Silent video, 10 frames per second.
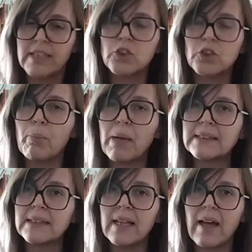que esto
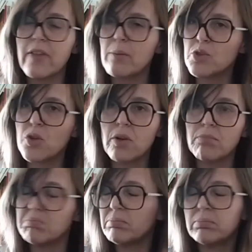pase, hacemos
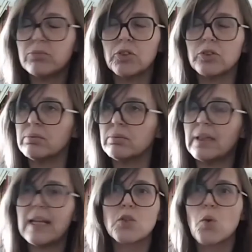hoy,
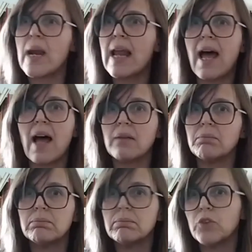la
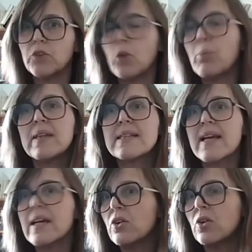escuela no puede
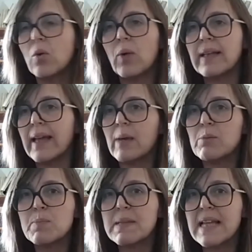ser, con lo cual
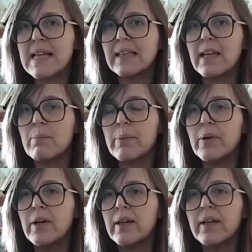dejemos pasar el
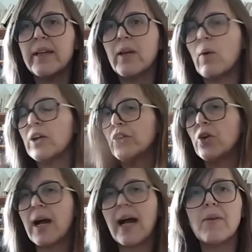tiempo y
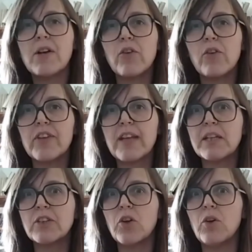cuando acabe el
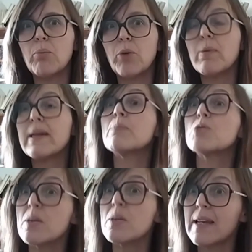confinamiento
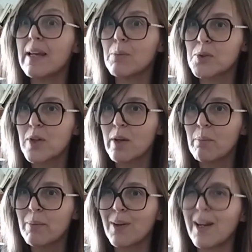volveremos y veremos.
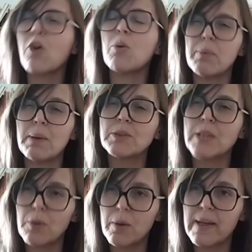Pero claro, ¿cómo
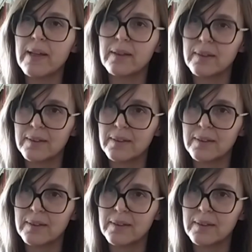vamos a volver?